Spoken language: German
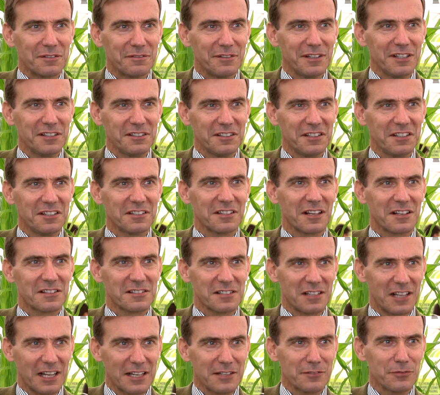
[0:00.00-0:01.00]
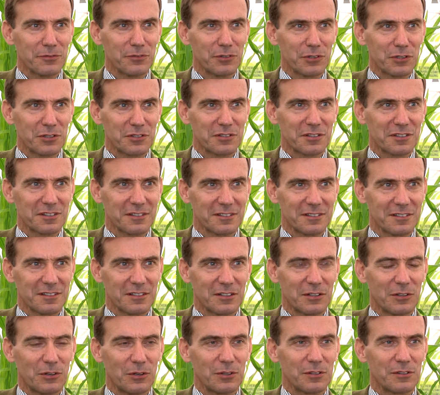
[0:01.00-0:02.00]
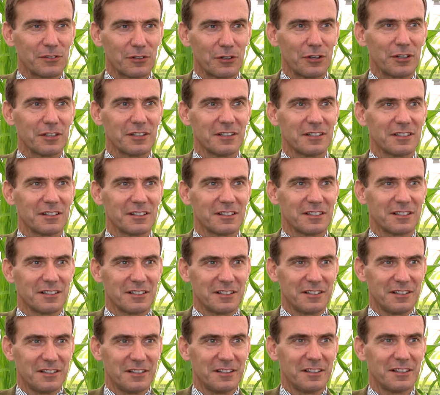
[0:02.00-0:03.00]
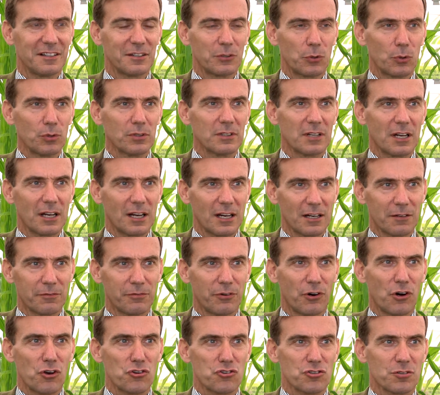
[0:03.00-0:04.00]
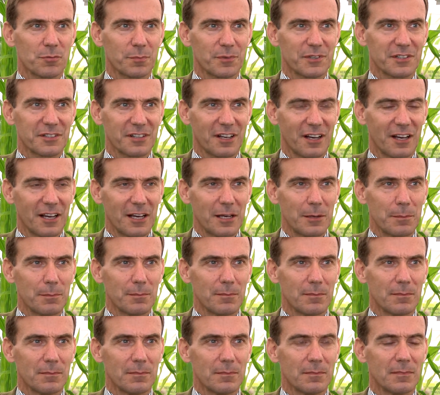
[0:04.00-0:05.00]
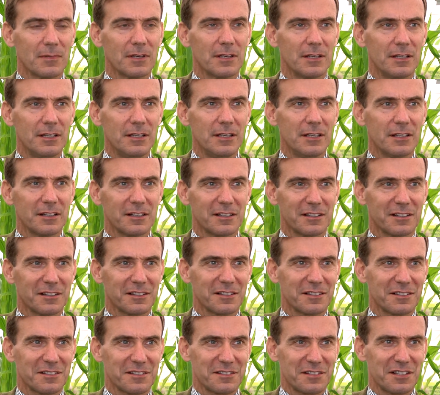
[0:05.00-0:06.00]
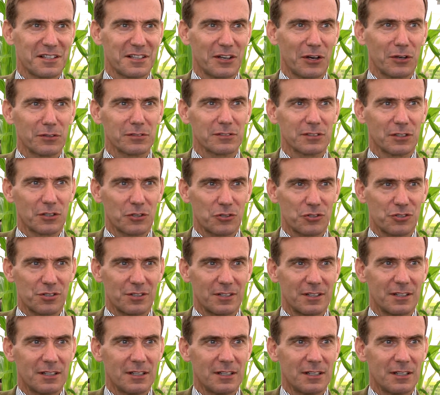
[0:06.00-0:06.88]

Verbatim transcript: wichtig, dass Landwirte und solche, die Grundlagenforschung betreiben, hier sich austauschen.